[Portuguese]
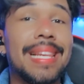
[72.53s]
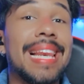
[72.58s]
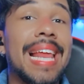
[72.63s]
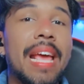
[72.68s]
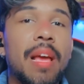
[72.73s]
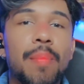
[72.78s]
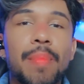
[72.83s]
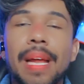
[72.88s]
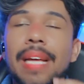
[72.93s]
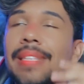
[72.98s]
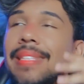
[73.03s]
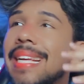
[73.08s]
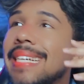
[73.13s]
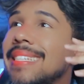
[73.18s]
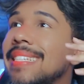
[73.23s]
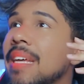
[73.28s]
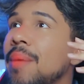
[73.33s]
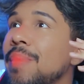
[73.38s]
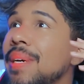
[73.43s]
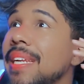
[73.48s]
lembra
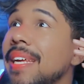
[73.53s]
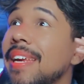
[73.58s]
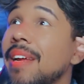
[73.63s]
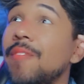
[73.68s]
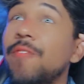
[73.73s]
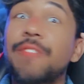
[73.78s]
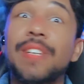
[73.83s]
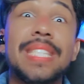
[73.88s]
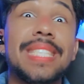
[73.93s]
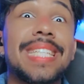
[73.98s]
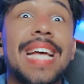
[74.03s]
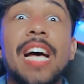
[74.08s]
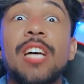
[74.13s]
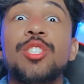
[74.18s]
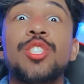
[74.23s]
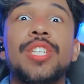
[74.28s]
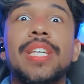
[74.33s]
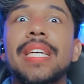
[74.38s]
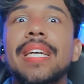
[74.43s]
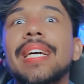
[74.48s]
dessa maneira
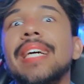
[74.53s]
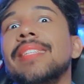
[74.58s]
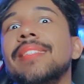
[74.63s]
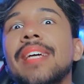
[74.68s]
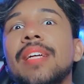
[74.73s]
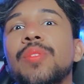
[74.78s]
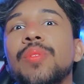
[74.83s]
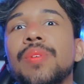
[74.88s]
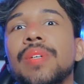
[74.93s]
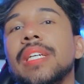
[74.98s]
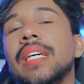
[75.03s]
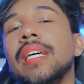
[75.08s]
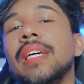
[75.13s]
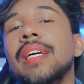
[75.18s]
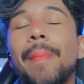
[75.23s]
fantástica e encantadora,